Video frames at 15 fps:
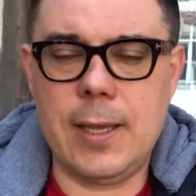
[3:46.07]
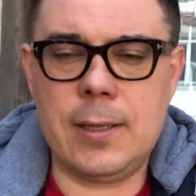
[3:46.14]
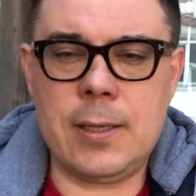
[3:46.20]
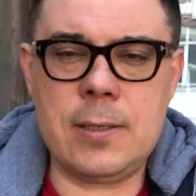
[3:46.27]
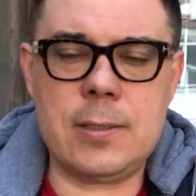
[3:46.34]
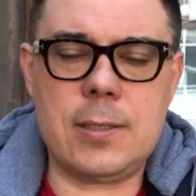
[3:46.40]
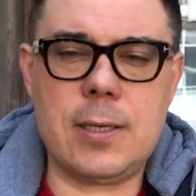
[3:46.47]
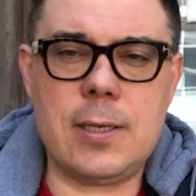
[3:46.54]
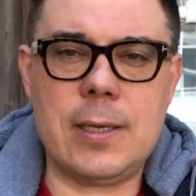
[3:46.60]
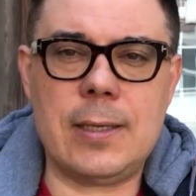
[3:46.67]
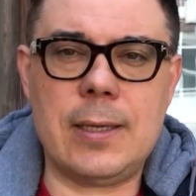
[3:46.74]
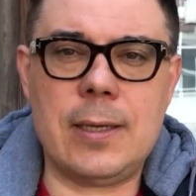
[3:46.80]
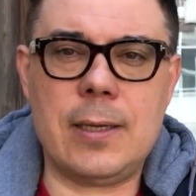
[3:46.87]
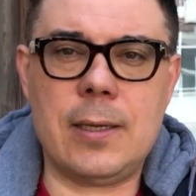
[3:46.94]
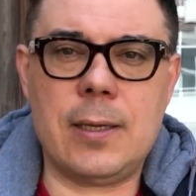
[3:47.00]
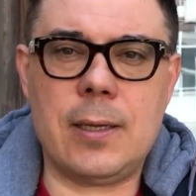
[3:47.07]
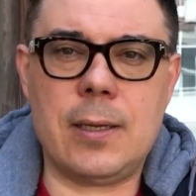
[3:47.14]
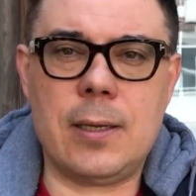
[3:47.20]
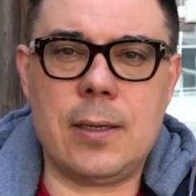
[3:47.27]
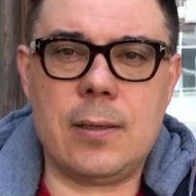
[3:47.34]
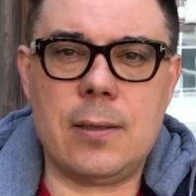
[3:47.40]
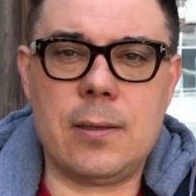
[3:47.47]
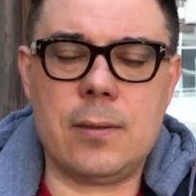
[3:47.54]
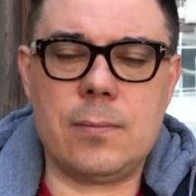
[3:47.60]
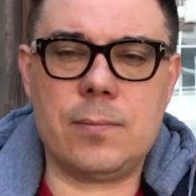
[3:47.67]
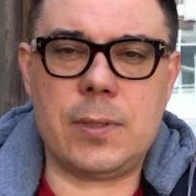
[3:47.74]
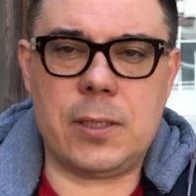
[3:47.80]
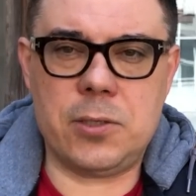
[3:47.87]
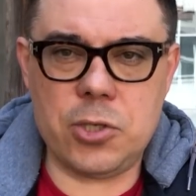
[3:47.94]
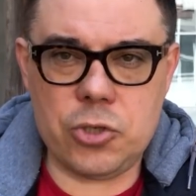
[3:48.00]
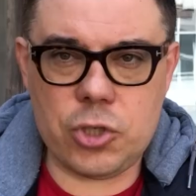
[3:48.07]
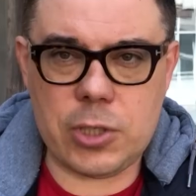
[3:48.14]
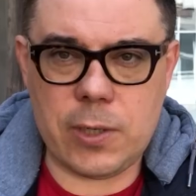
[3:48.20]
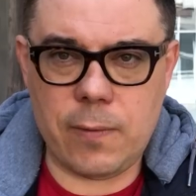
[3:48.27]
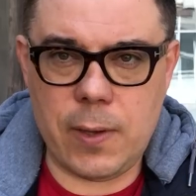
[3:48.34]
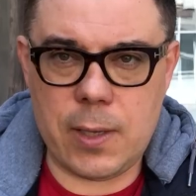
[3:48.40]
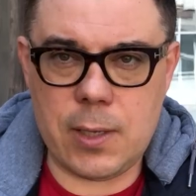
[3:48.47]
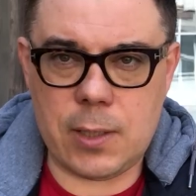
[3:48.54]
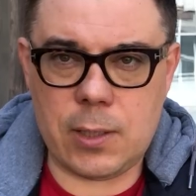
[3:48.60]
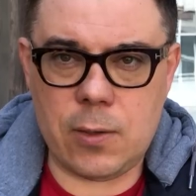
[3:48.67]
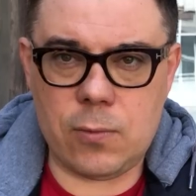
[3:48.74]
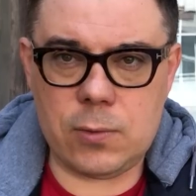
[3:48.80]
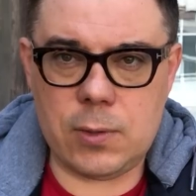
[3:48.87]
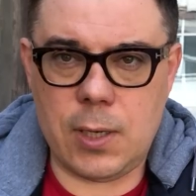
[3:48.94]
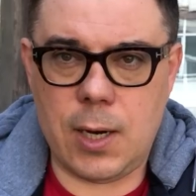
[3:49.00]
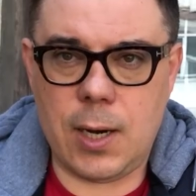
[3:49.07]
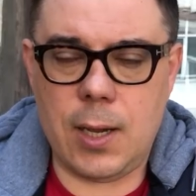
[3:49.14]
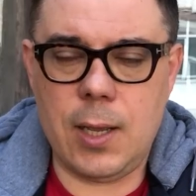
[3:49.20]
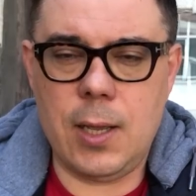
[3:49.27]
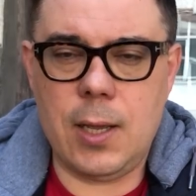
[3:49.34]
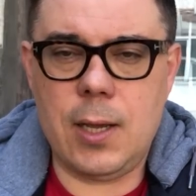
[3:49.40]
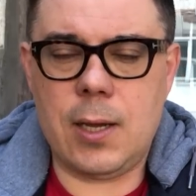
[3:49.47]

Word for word: нанесение э, тактического ядерного удара,